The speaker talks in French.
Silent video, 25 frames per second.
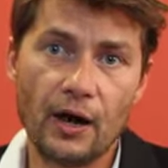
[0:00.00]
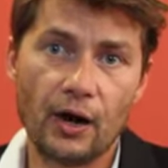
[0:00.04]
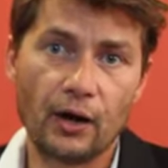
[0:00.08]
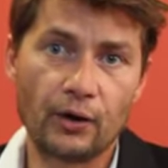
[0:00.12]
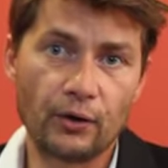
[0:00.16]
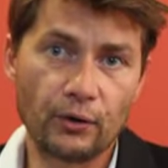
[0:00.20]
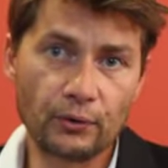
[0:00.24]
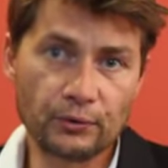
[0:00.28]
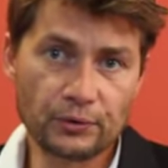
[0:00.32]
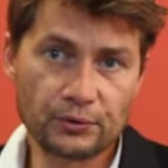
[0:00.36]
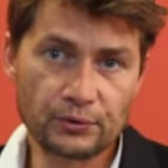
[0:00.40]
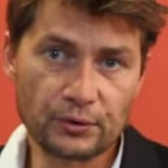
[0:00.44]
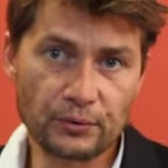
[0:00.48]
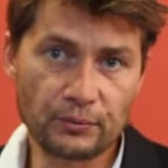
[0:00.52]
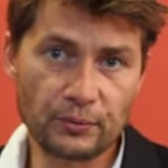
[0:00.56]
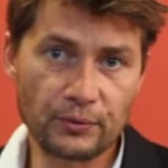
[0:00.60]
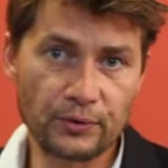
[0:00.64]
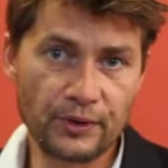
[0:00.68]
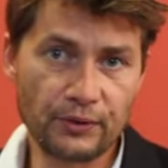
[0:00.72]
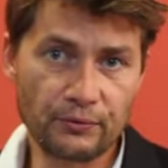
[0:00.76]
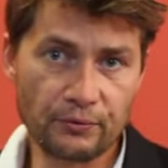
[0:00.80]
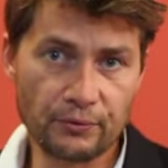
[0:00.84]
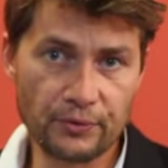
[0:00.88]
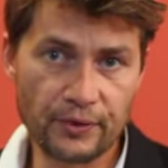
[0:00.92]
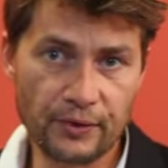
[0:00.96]
l'ensemble
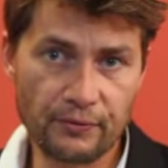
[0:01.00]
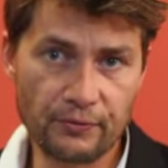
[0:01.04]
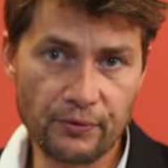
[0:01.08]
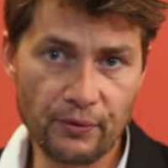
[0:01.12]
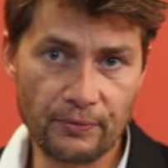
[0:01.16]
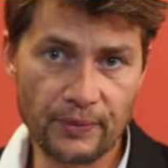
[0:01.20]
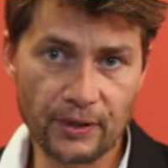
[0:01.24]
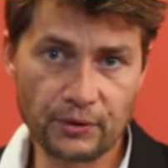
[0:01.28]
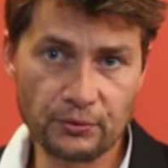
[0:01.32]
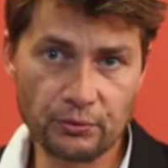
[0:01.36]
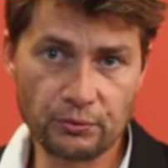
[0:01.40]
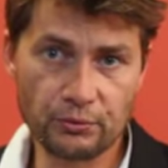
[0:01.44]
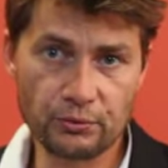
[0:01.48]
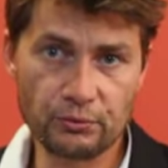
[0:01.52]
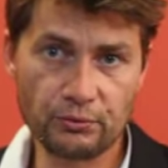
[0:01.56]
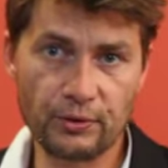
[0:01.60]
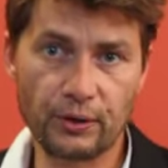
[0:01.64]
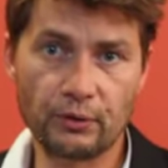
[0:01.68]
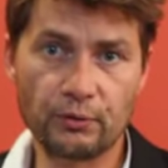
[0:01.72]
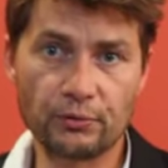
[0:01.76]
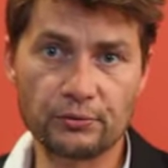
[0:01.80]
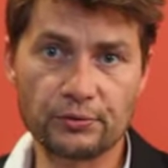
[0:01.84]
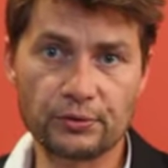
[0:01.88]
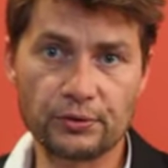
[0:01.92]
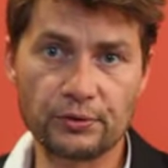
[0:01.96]
des flux d'informations
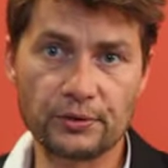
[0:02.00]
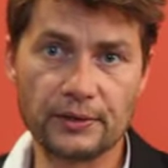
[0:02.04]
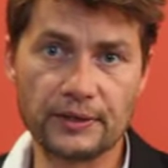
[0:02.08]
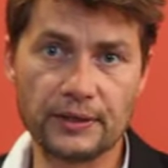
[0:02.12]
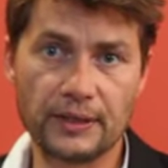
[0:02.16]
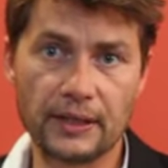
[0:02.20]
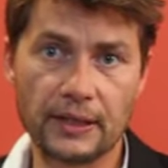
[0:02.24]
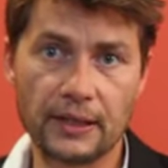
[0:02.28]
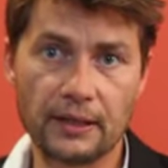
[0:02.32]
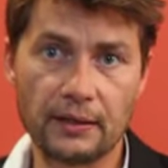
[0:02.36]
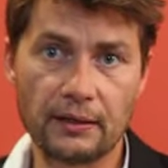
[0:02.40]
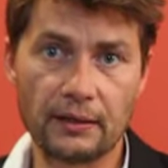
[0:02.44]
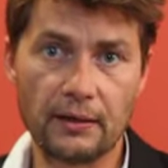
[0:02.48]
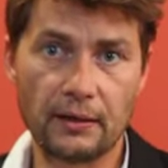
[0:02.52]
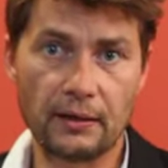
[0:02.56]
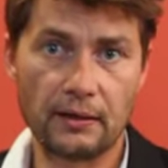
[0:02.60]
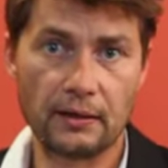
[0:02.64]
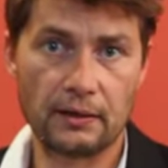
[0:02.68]
soit consolidés